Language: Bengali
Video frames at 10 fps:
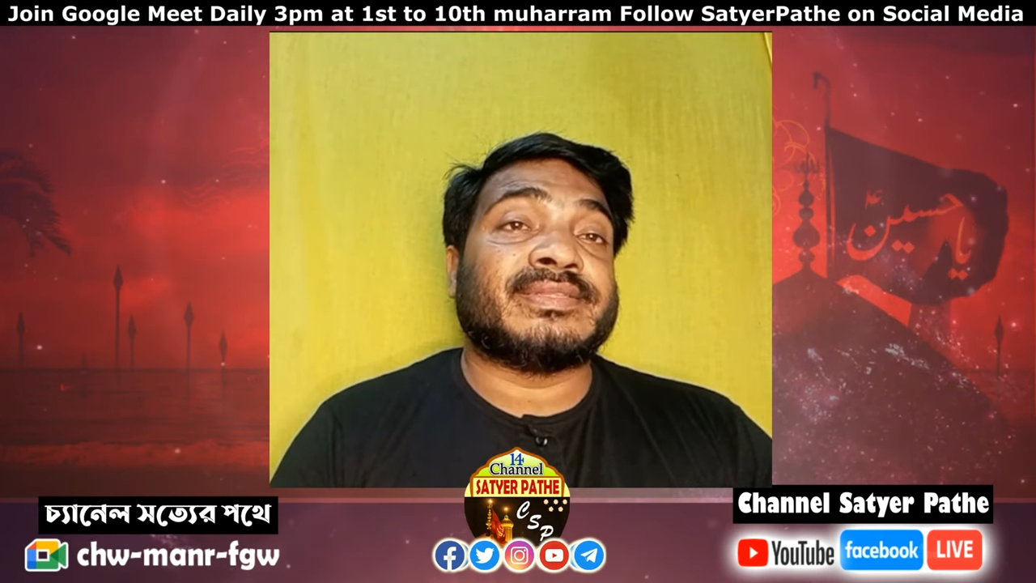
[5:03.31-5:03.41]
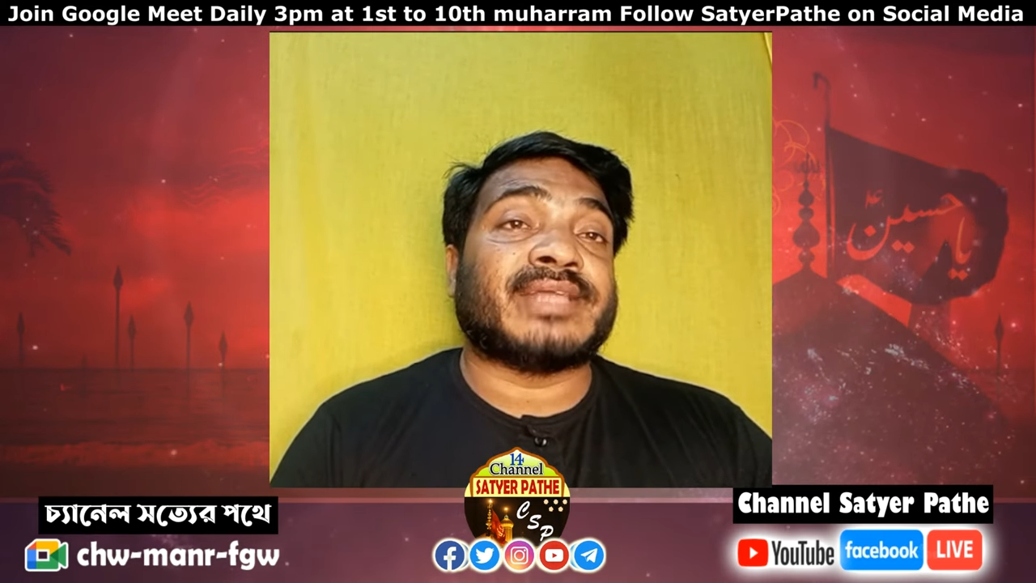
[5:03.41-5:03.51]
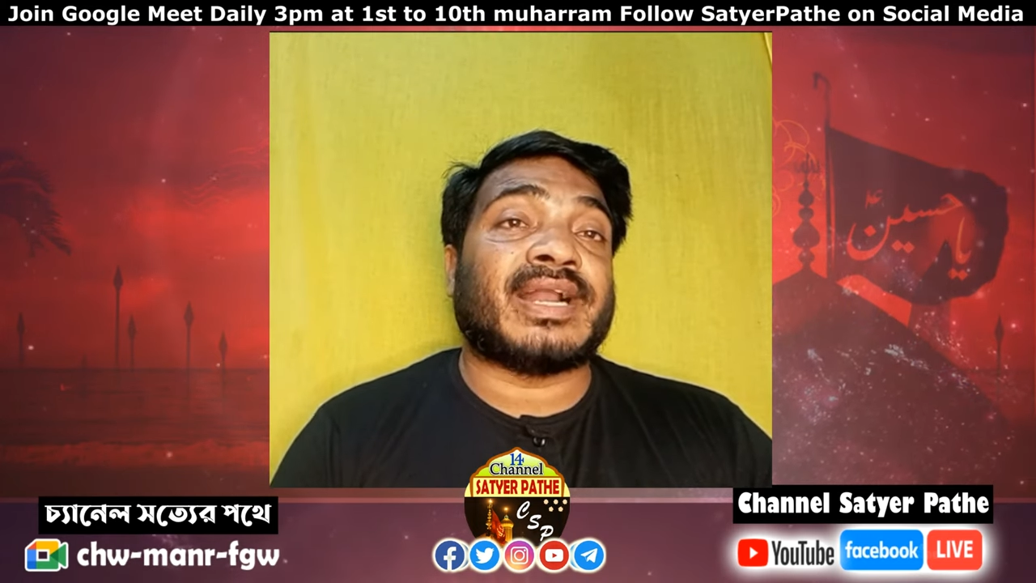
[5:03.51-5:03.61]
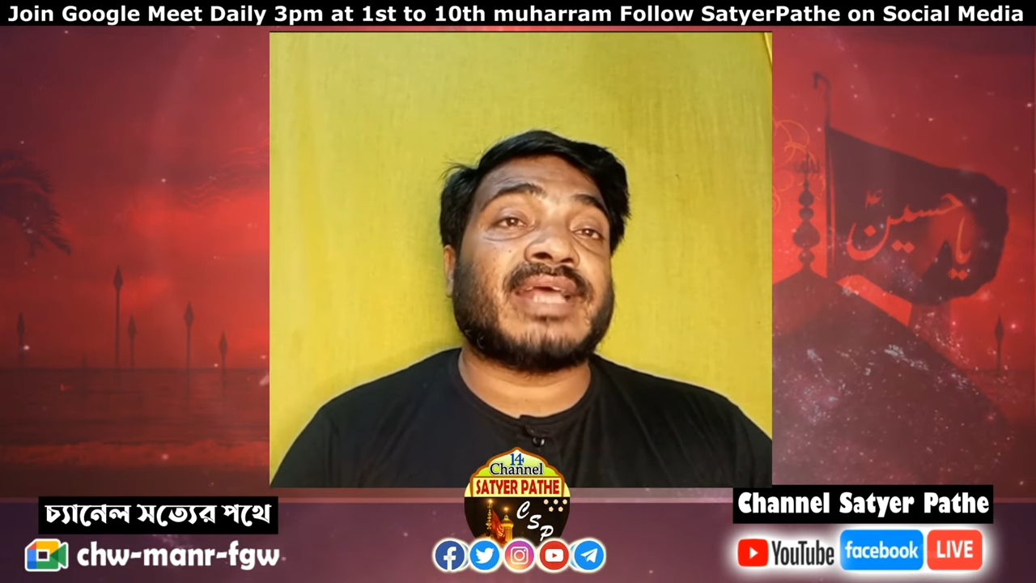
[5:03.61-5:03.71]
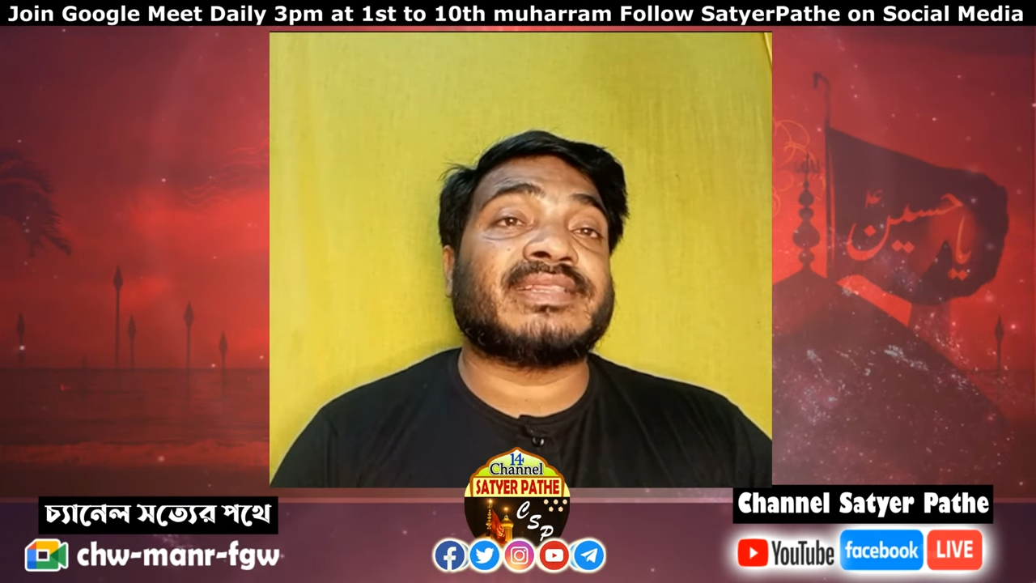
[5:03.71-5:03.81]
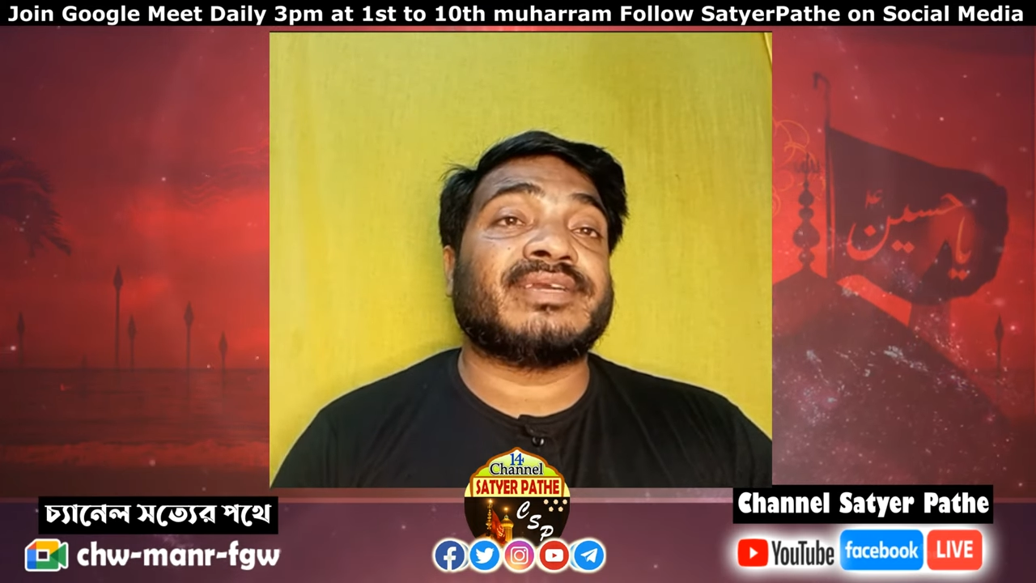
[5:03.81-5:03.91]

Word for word: দাঁড়াতে